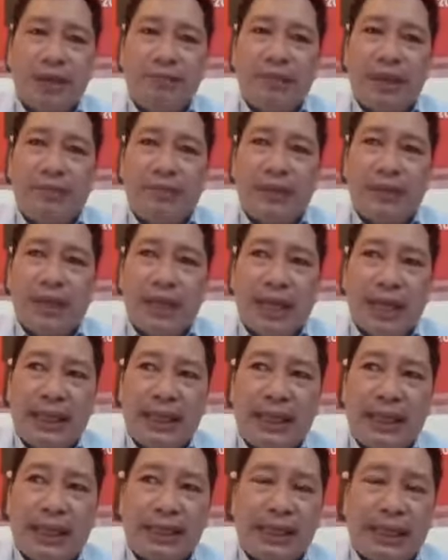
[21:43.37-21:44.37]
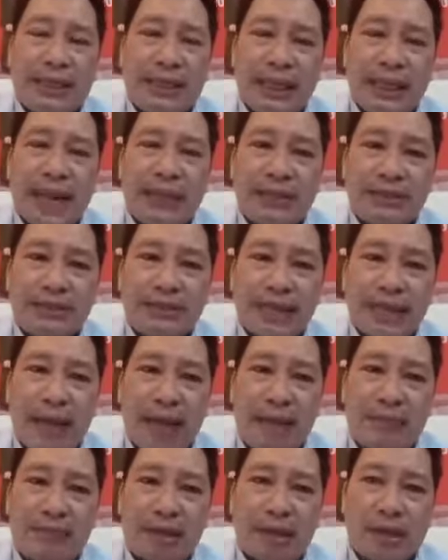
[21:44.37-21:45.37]
bởi vì cái cái tẩy trang nó sẽ
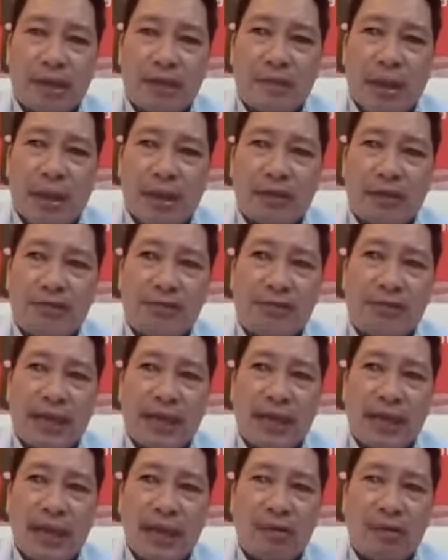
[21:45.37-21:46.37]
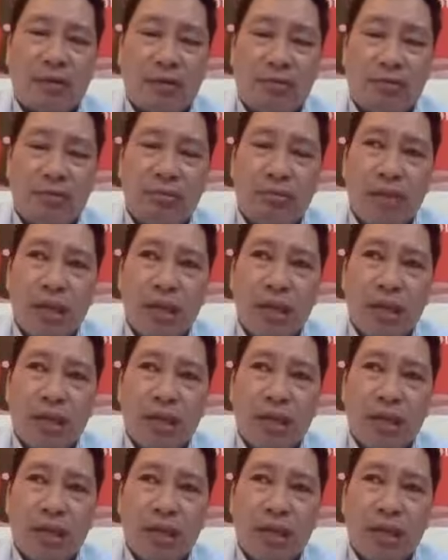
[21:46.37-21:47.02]
làm cho cái mặt của chúng ta nó cũng